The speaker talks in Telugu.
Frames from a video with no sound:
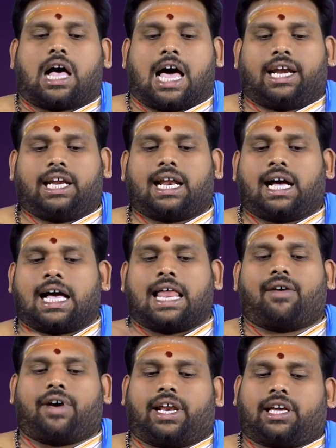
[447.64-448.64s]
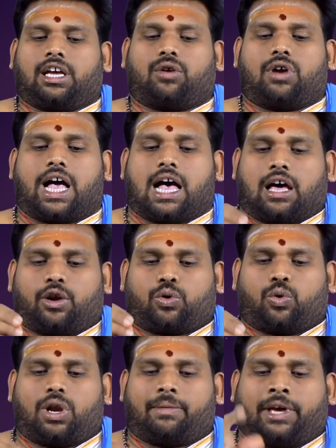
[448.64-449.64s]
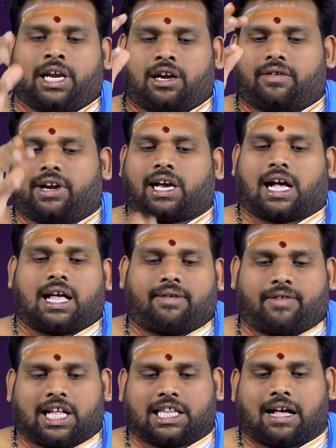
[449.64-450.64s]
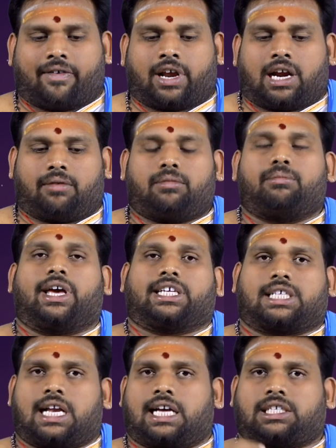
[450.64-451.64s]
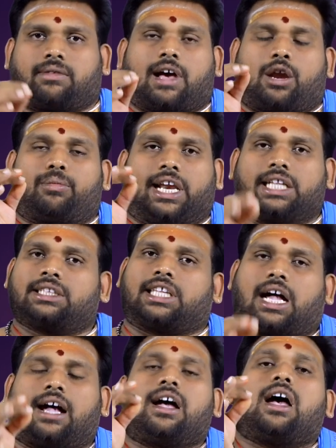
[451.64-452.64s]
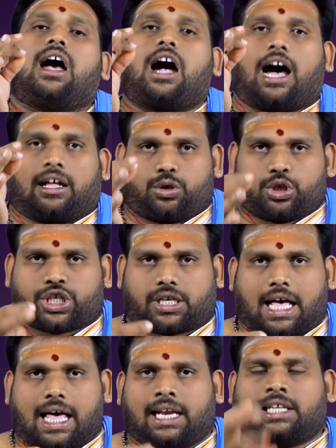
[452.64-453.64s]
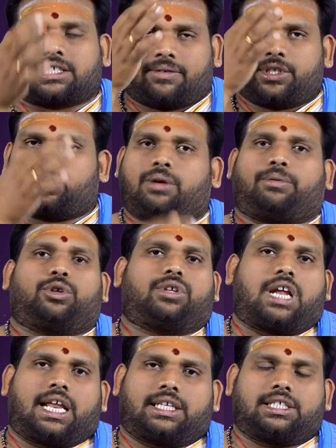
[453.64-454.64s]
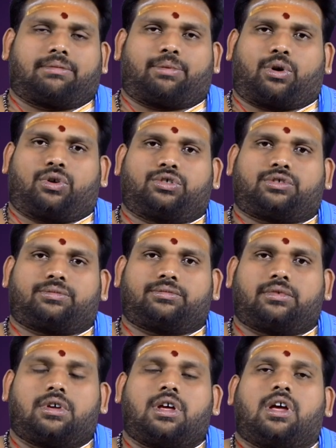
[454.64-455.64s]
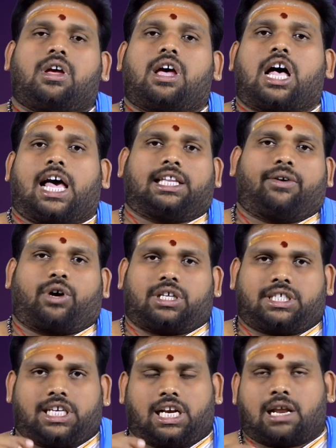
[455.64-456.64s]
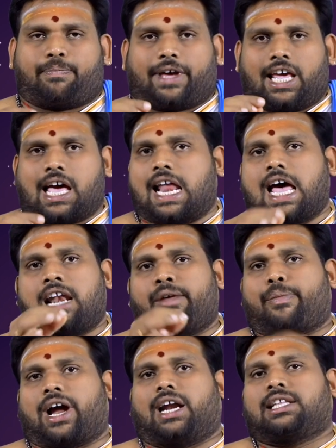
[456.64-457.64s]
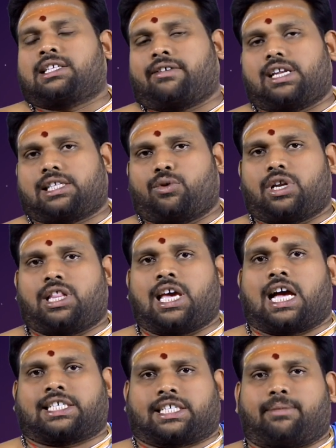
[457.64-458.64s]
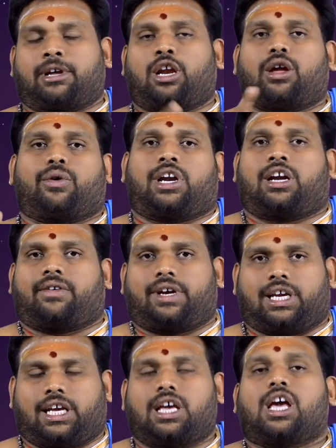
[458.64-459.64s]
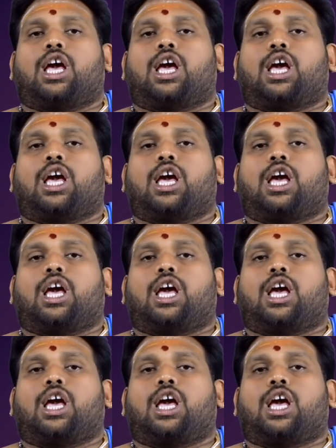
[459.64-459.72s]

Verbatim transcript: అన్ని రంగాల వారికి కూడా అనుకూలమైనటువంటి కా వాతావరణం మేషరాశి వారు మరింత అదృష్టాన్ని చవిచూడబోతున్నారని చెప్పుకోవచ్చు అయితే ఒక చిన్న పరిహారాన్ని పాటించవలసి ఉన్నది అష్టమంలో ఉన్నటువంటి